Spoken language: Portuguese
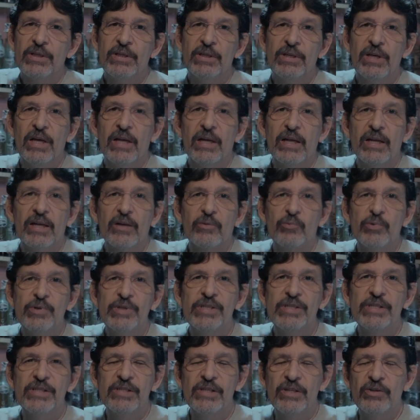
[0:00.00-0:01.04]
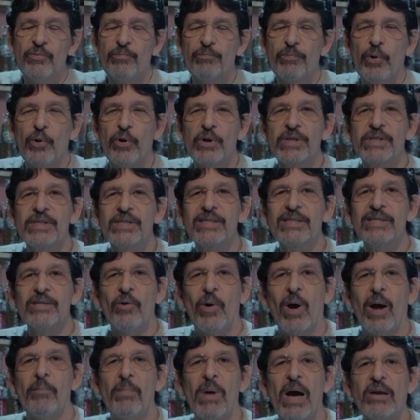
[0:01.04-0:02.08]
e ele era conhecido por
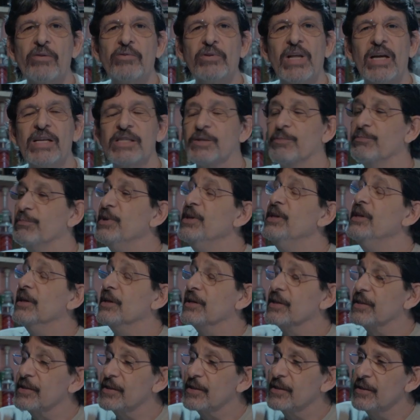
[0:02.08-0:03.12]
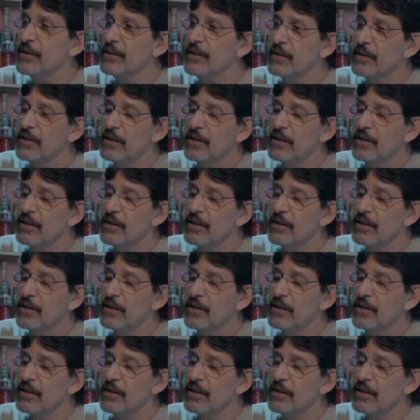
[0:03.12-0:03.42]
seu Amaro das Pinhas.